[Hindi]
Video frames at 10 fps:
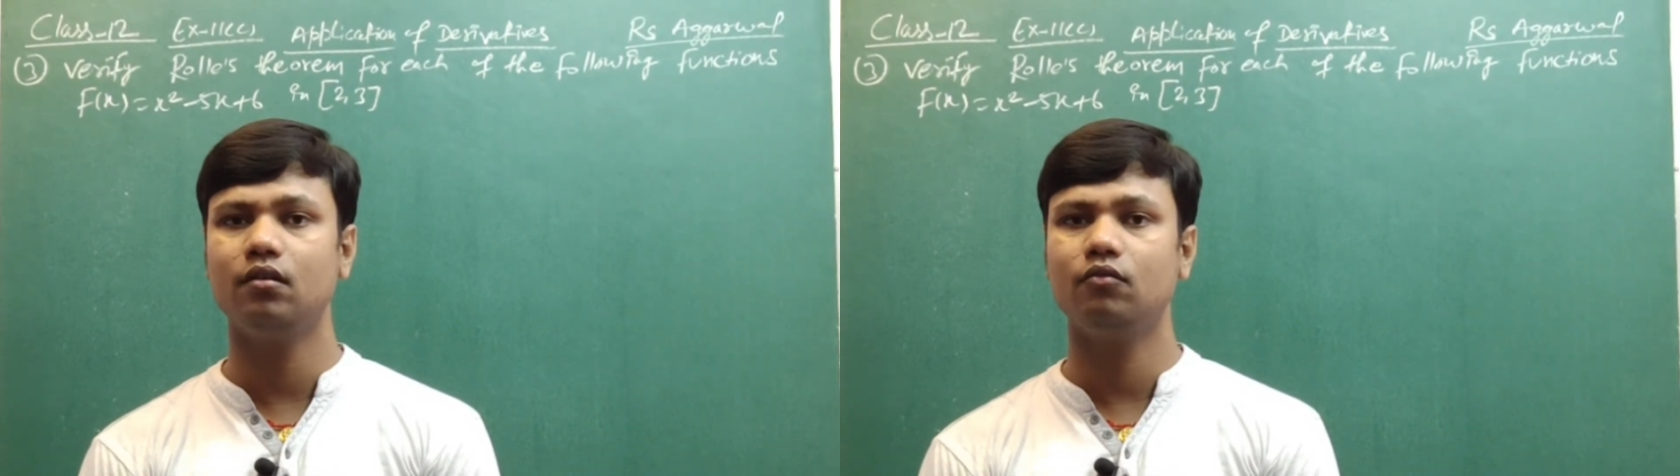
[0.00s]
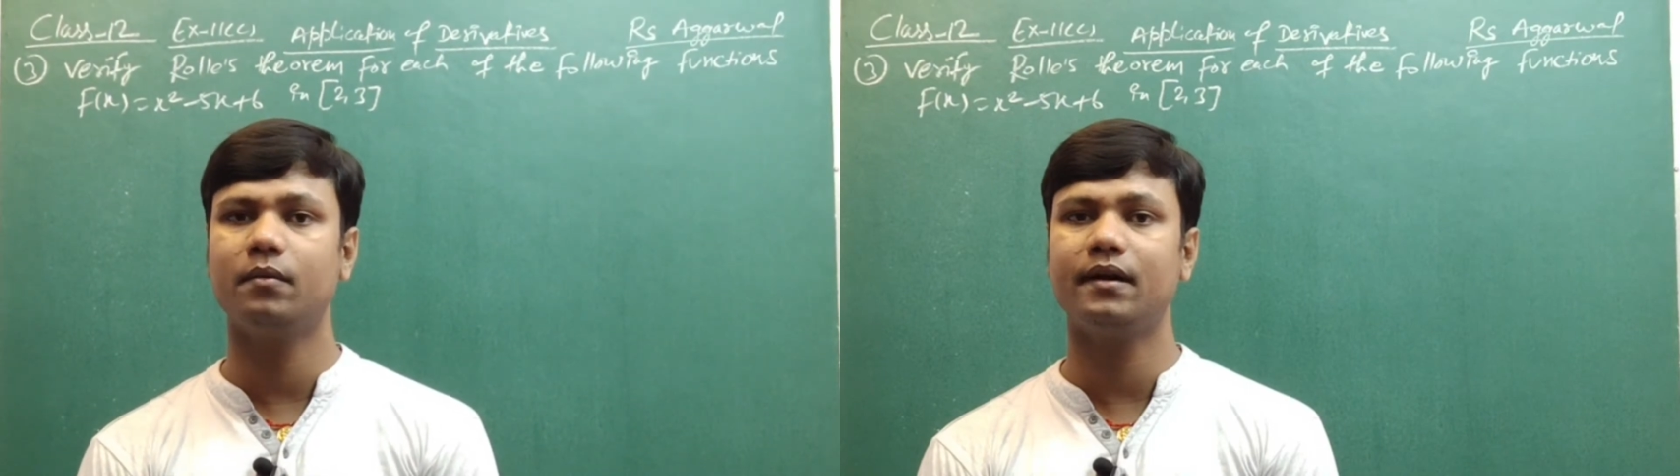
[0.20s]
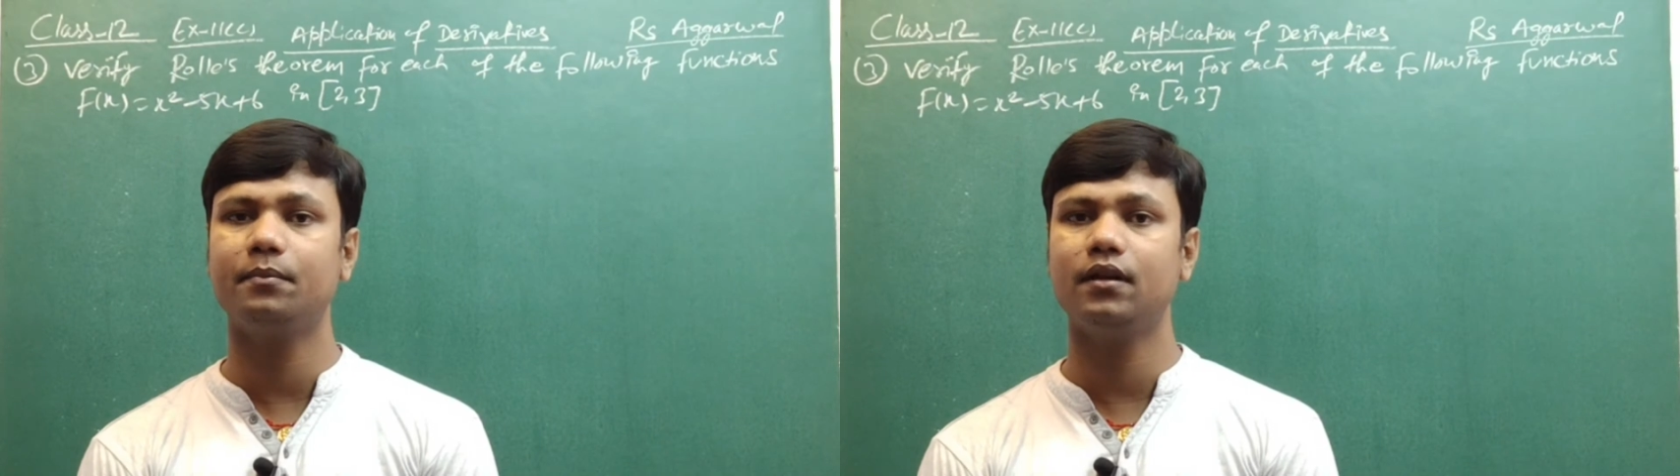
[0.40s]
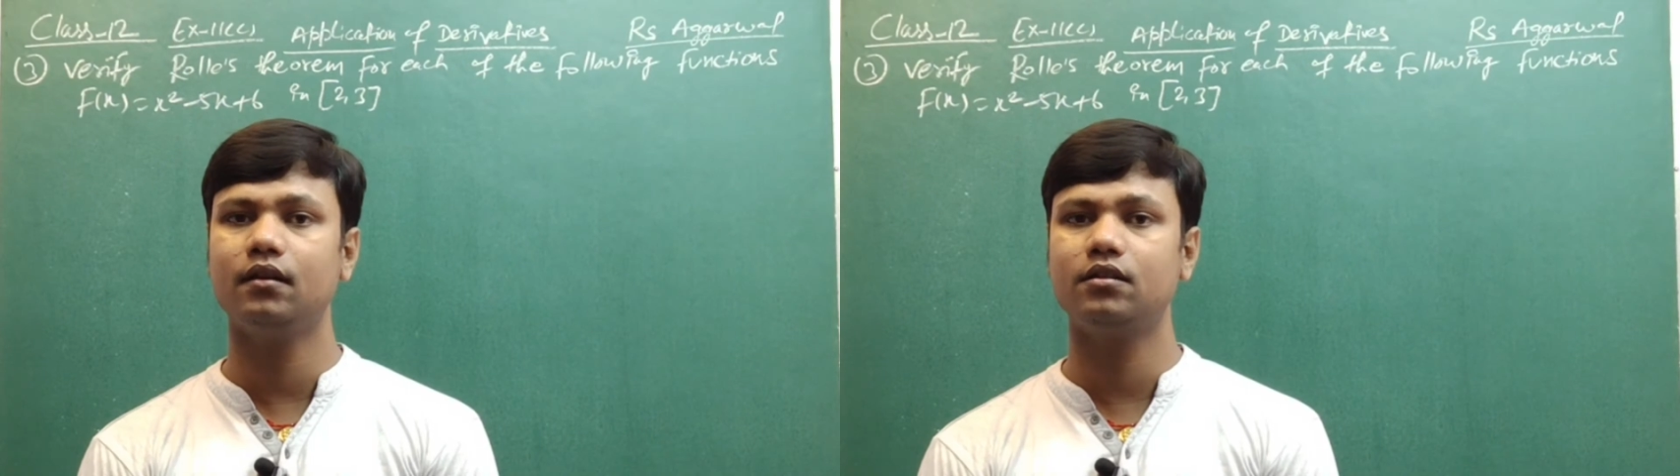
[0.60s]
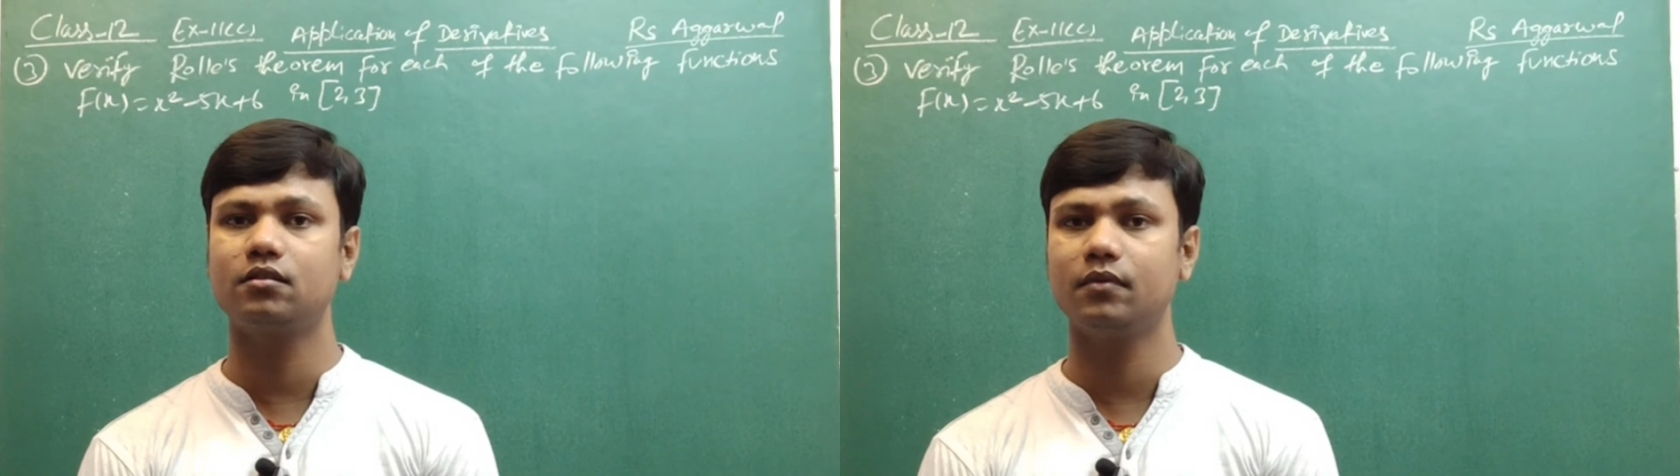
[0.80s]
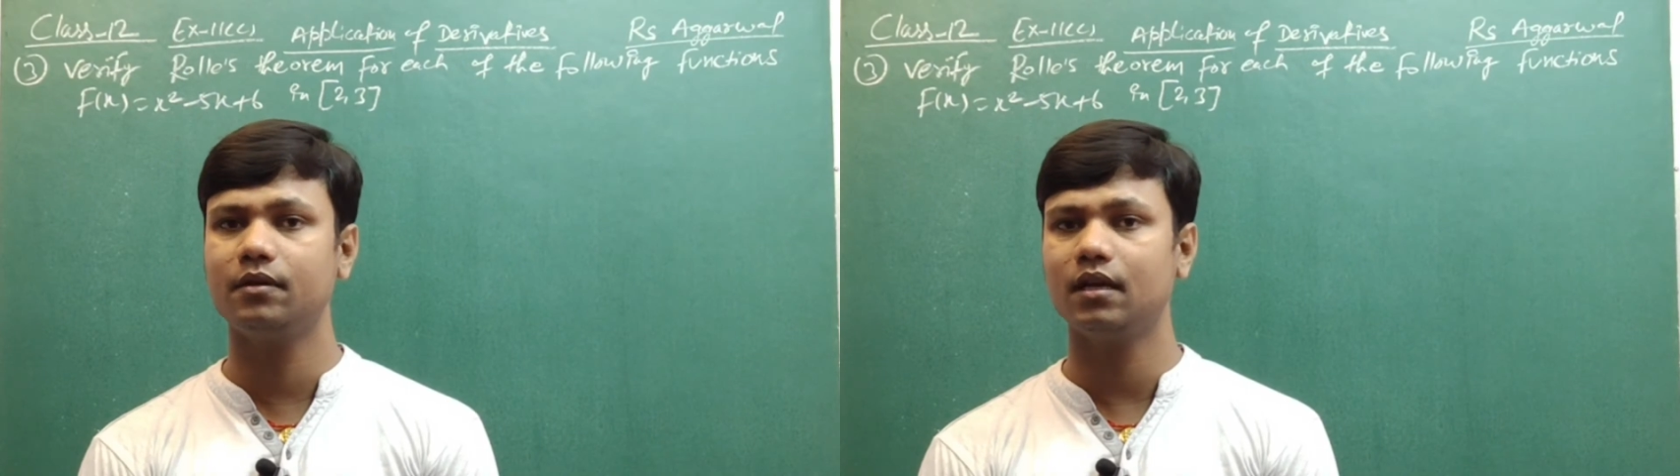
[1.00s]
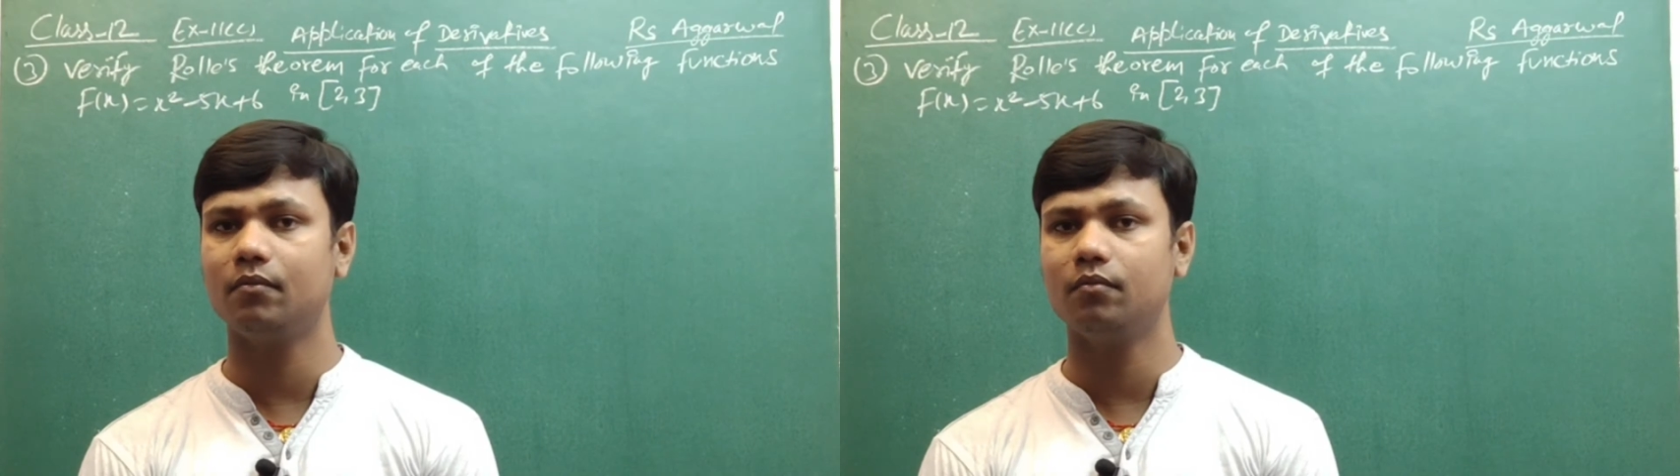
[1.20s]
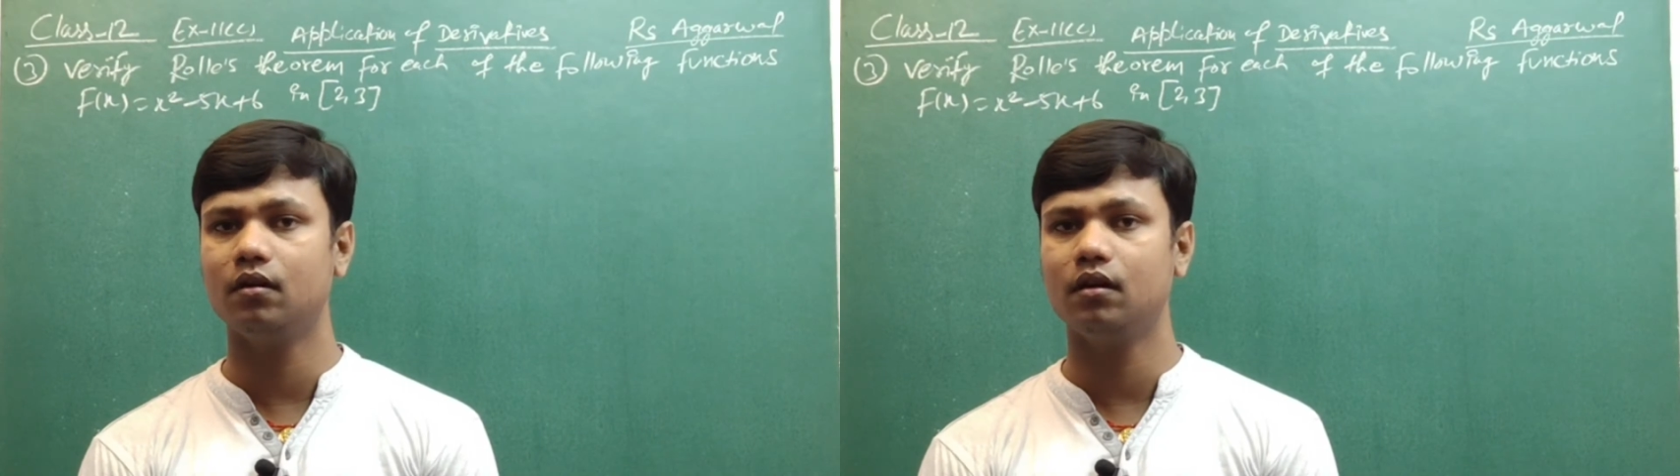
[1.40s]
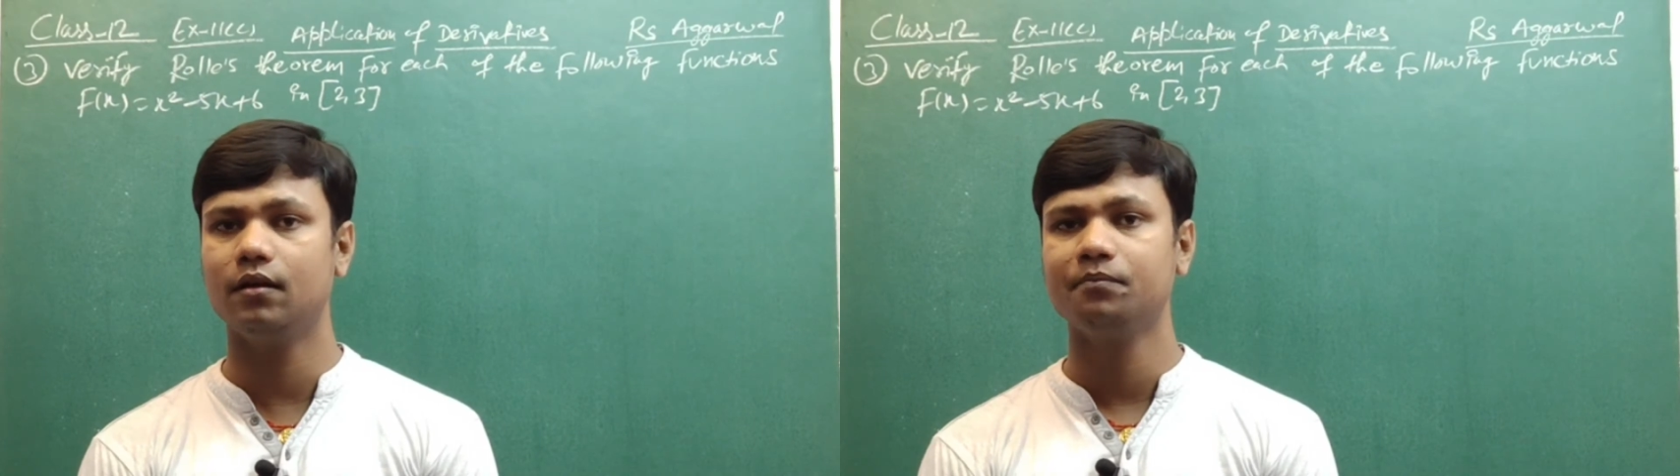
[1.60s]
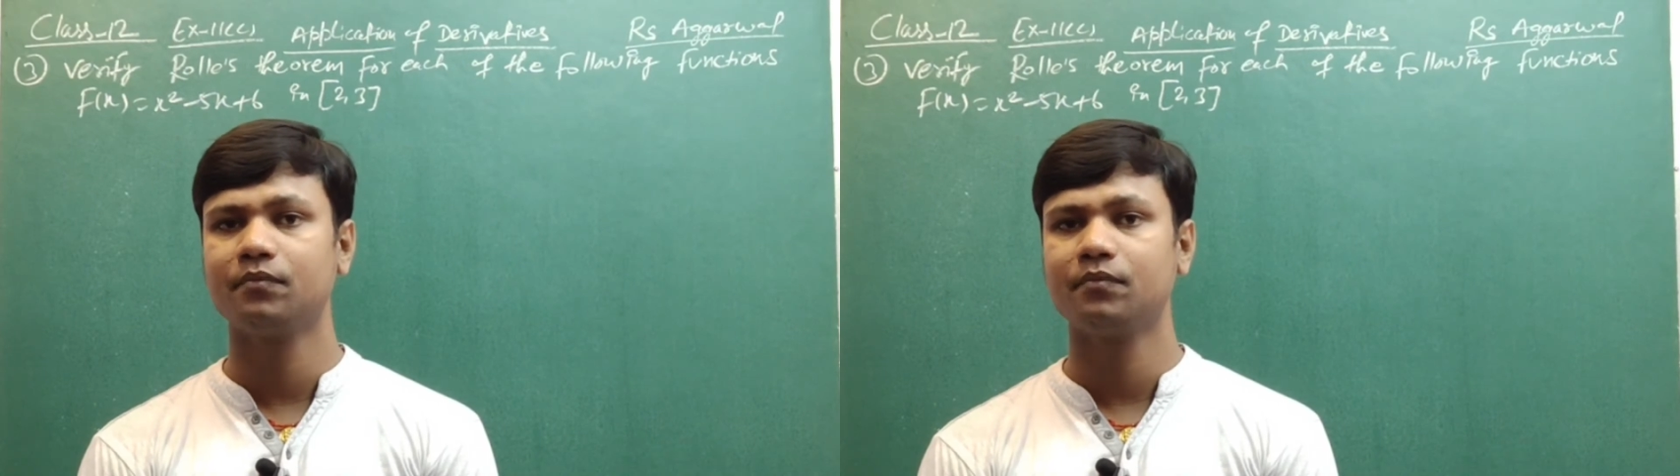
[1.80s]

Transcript: वो हमारे प्लेलिस्ट में भी अवेलेबल है